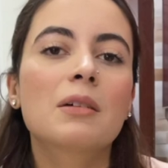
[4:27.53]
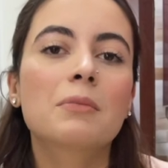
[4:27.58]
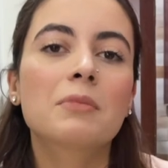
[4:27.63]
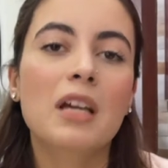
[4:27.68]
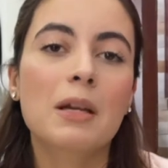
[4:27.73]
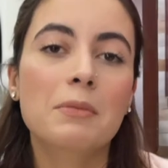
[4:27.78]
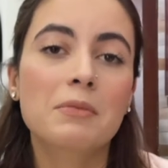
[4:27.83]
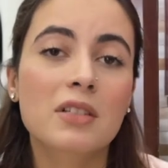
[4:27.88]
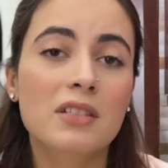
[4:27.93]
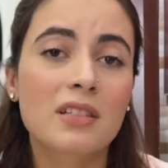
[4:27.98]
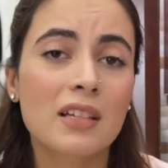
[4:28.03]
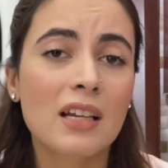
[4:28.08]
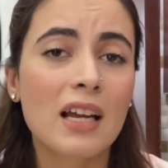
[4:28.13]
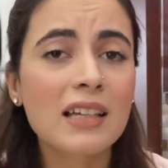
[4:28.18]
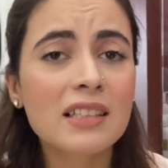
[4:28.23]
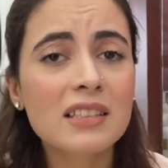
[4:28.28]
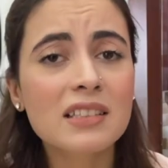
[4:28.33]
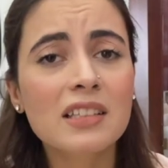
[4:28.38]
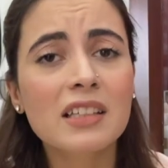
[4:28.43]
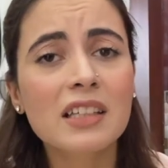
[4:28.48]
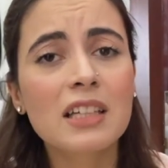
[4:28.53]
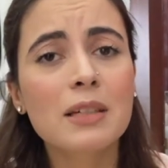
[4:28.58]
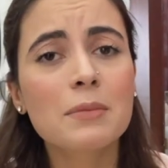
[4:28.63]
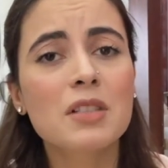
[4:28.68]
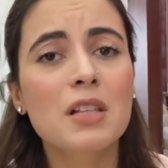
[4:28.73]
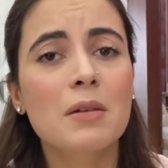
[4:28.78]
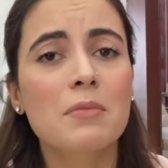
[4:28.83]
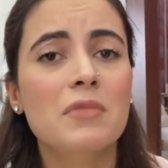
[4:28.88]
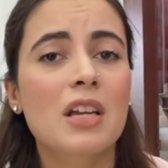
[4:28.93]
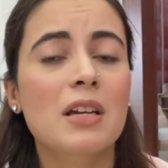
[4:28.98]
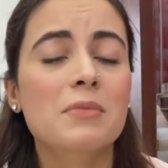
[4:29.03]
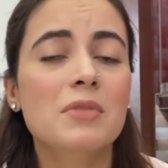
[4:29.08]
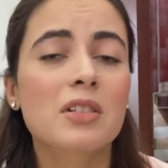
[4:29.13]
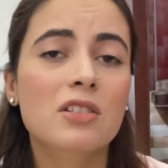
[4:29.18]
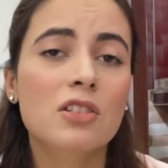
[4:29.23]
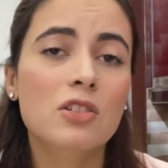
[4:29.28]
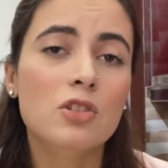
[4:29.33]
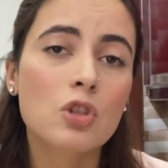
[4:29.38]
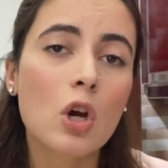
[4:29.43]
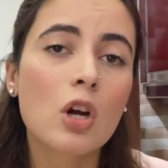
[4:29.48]
समटाइम्स इट्स एन आइसक्रीम समटाइम्स
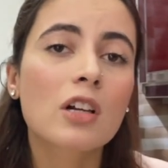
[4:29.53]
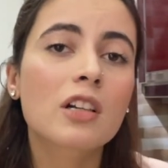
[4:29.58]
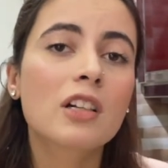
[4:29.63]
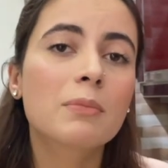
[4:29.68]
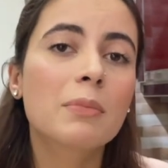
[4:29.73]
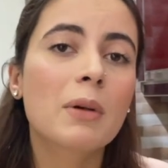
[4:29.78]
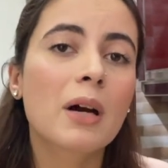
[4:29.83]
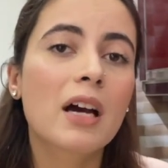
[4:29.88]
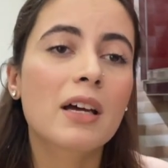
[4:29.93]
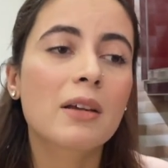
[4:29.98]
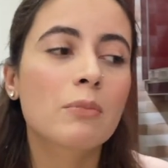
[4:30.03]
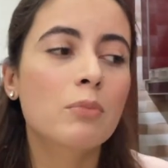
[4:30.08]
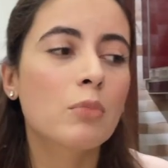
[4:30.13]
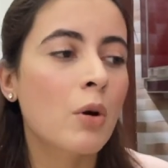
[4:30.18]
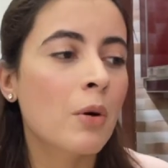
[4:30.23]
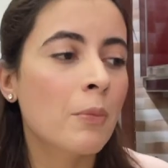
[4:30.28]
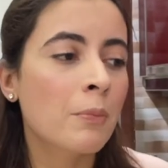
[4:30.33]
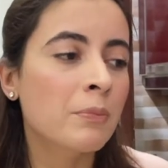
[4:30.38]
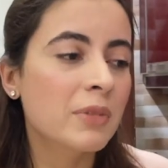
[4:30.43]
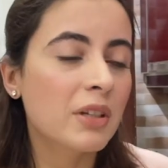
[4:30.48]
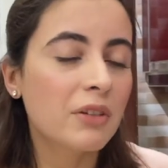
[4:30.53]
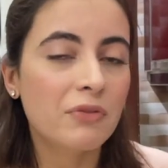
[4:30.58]
इट्स अ चॉकलेट बार और